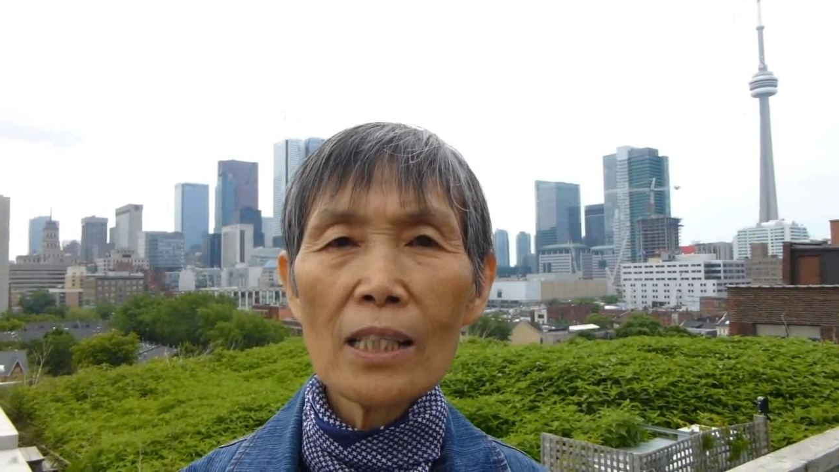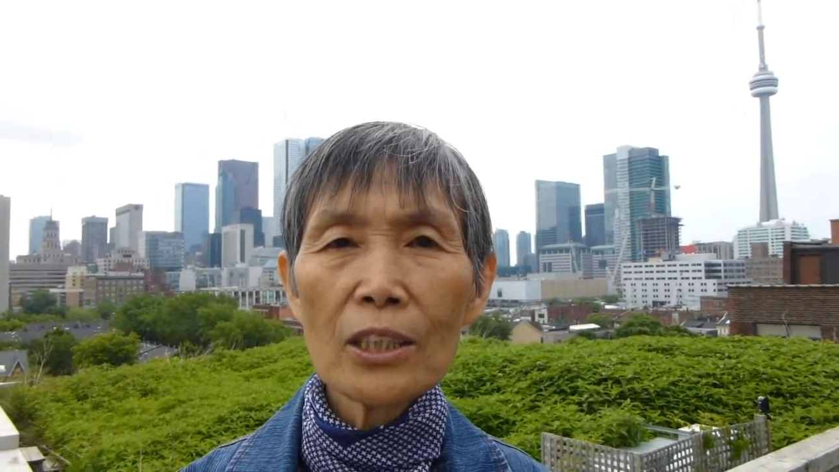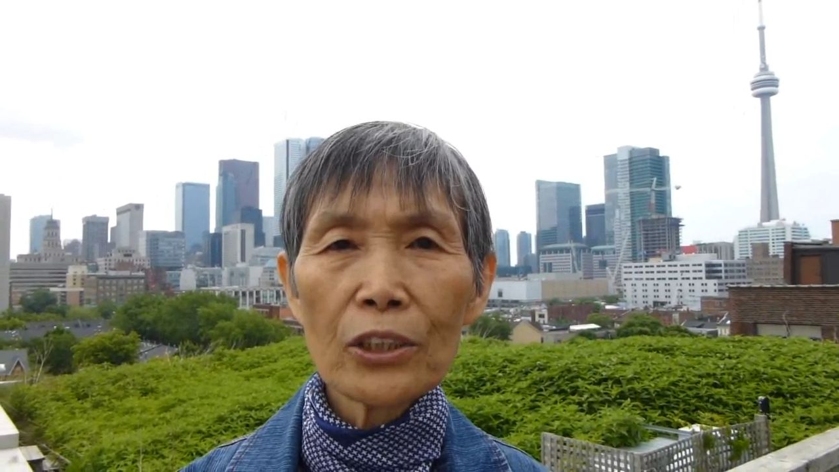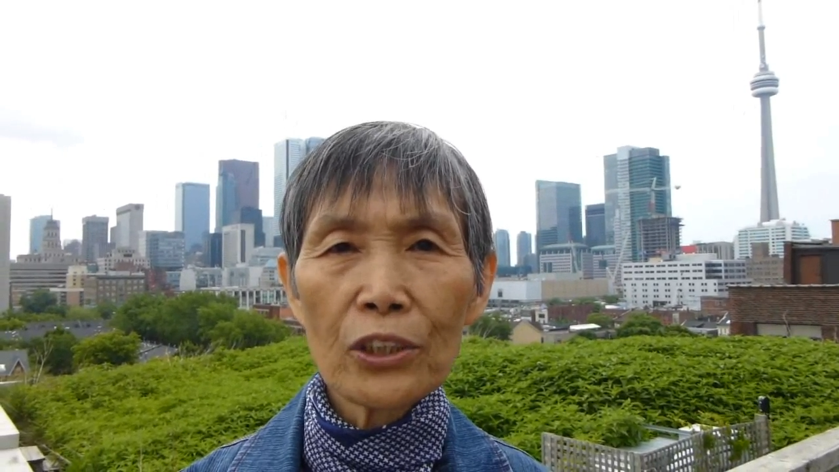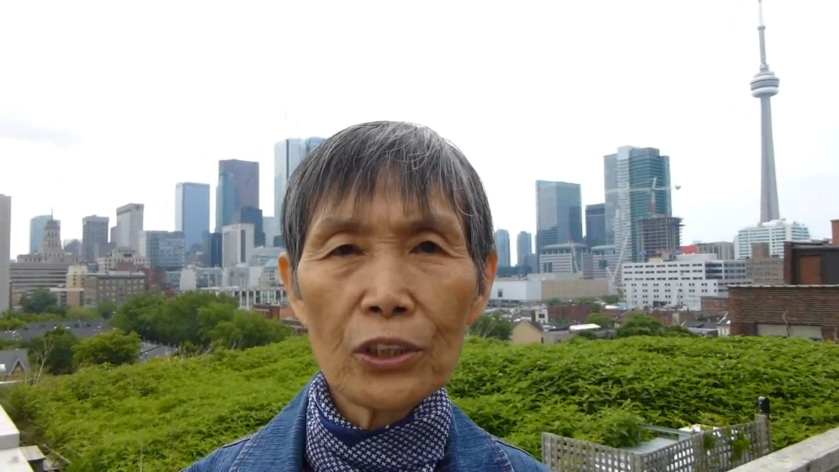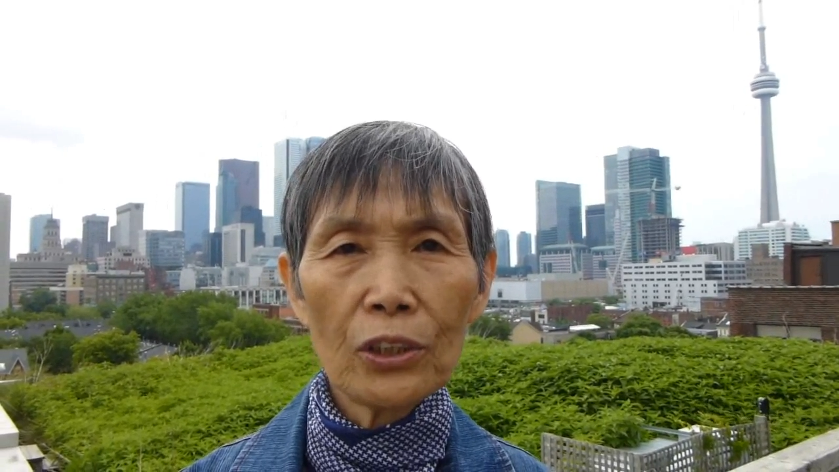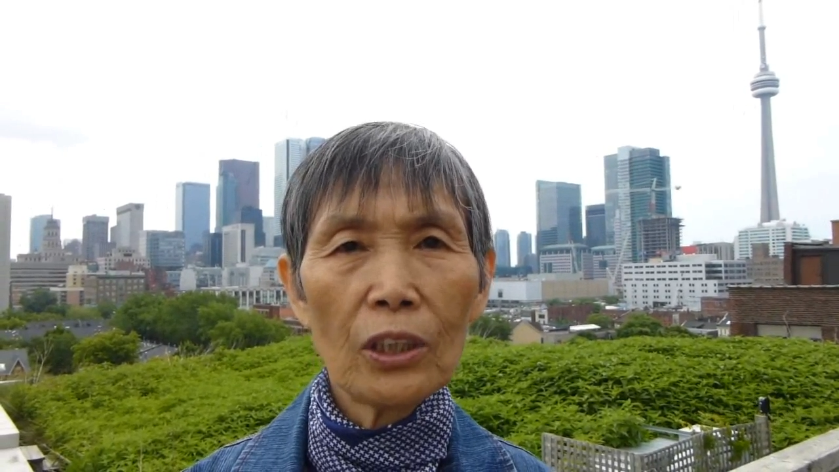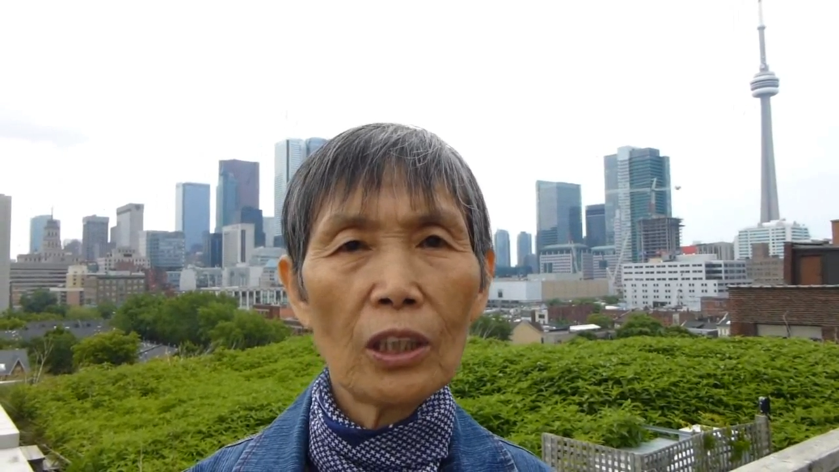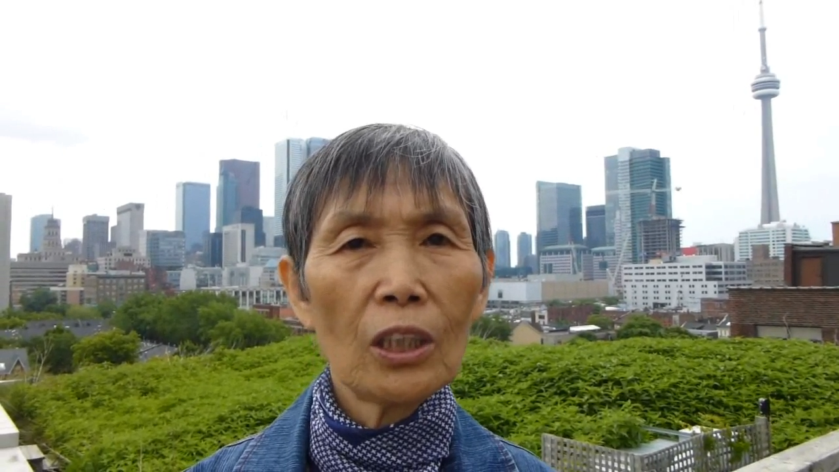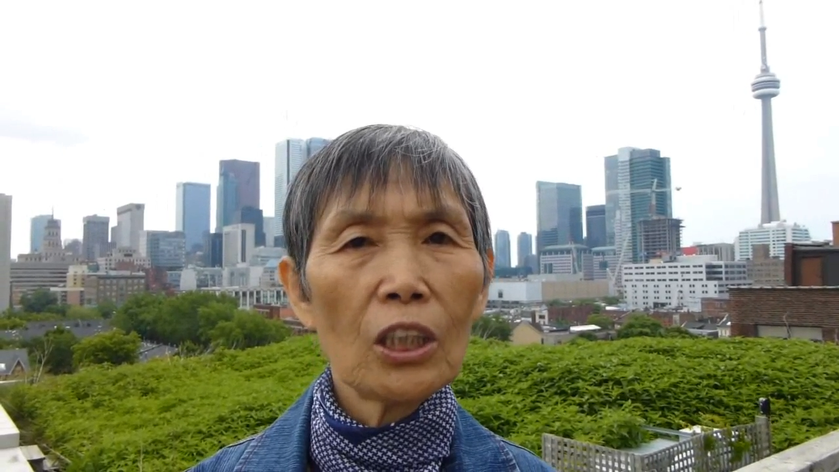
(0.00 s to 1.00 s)
是
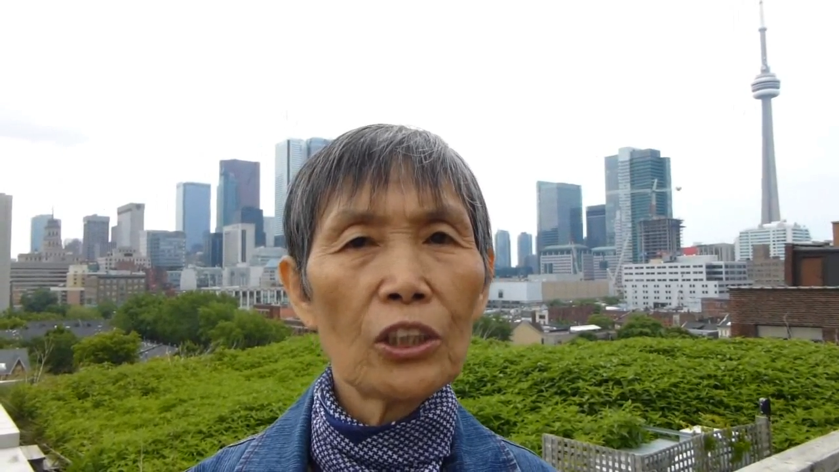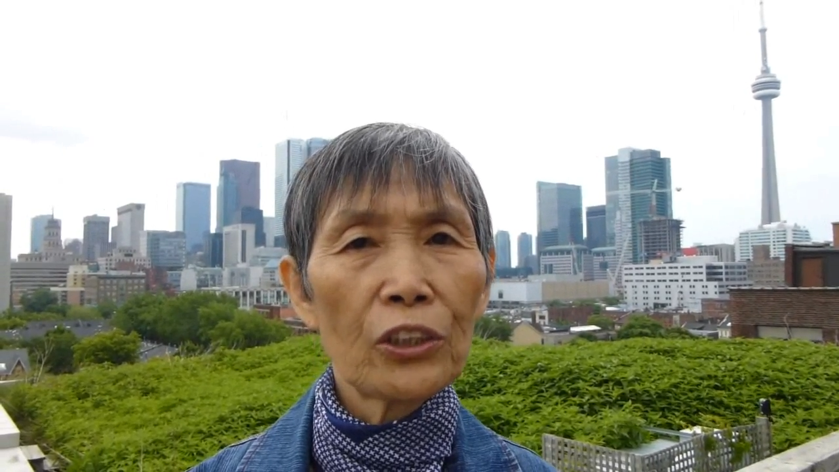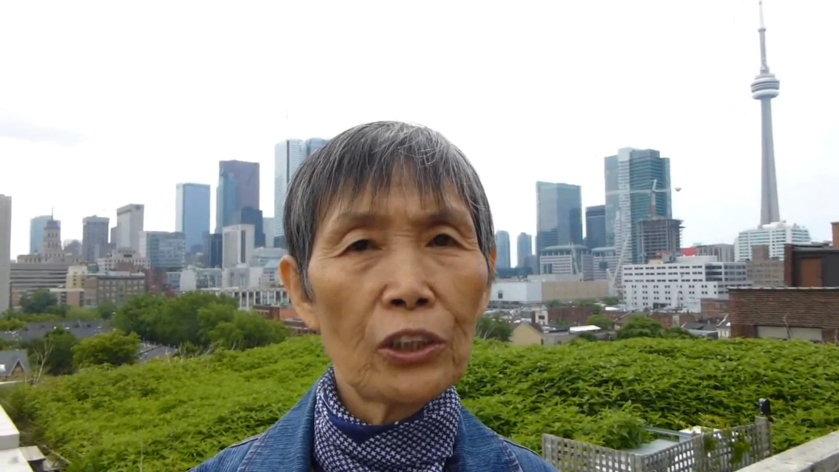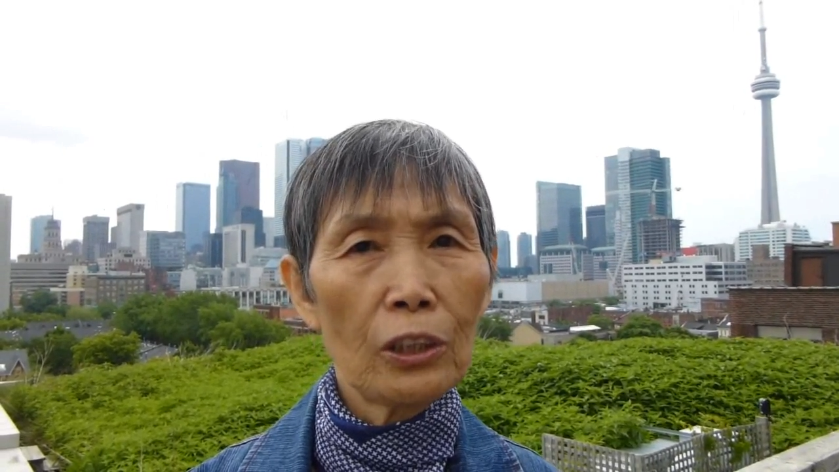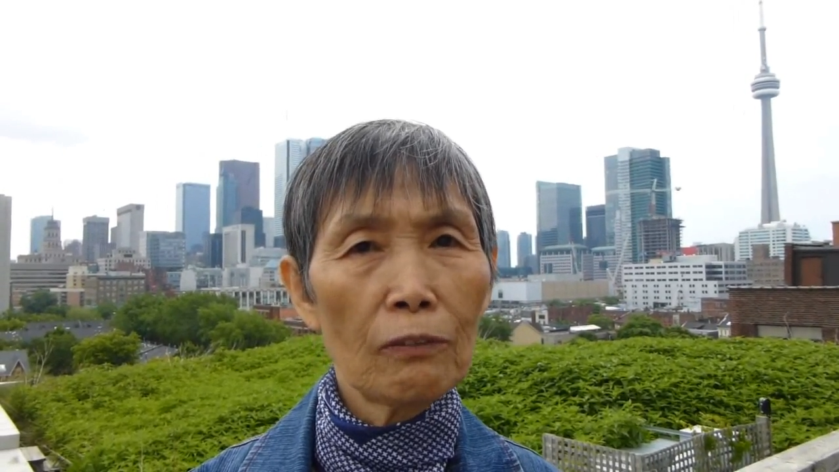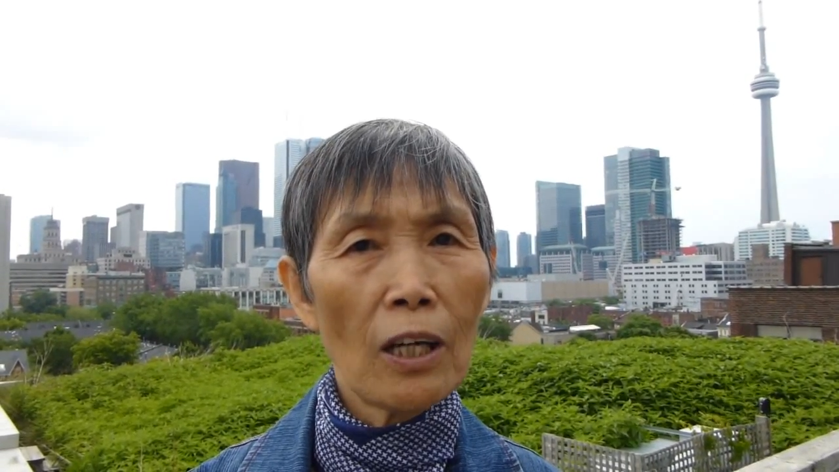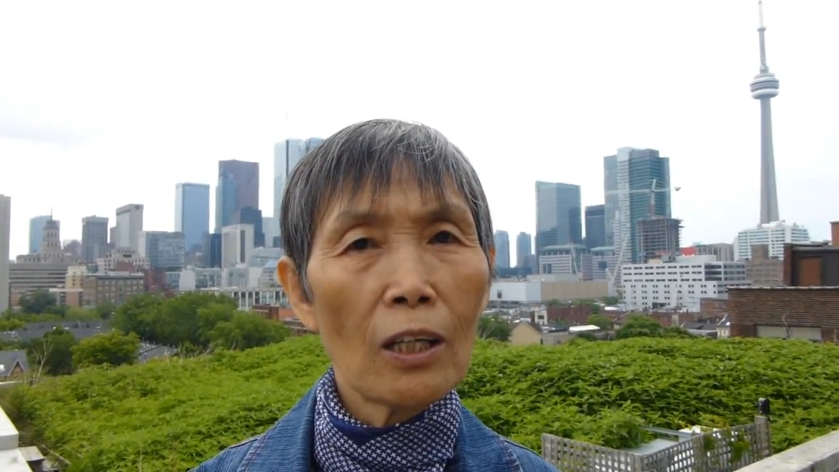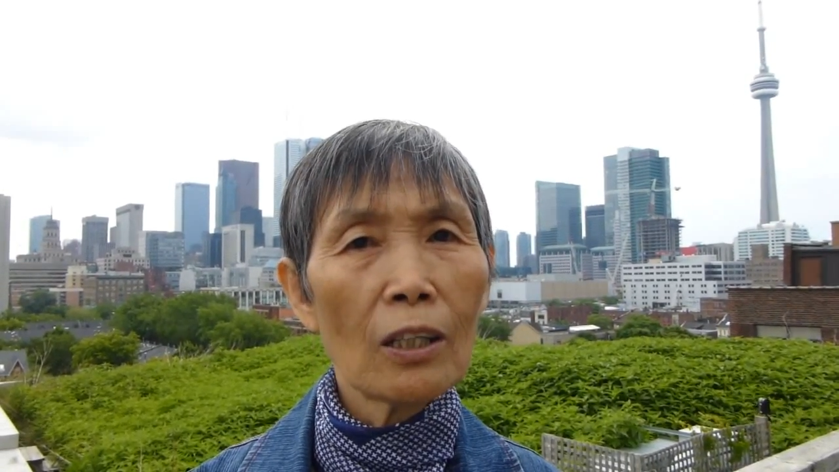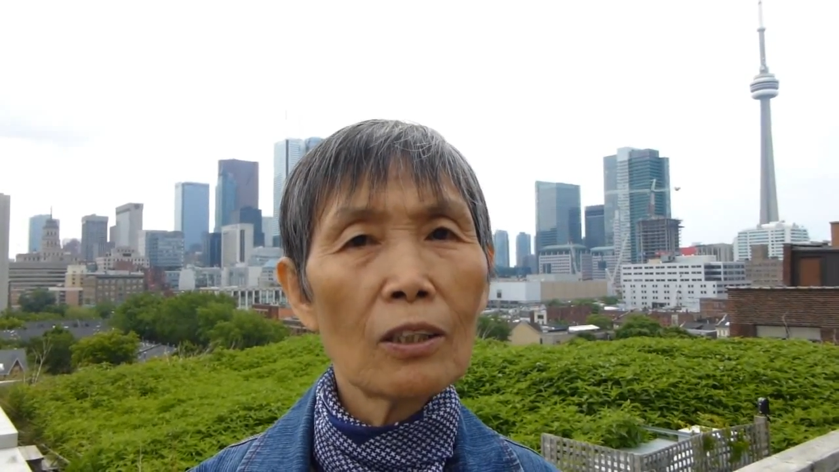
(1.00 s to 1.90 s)
希望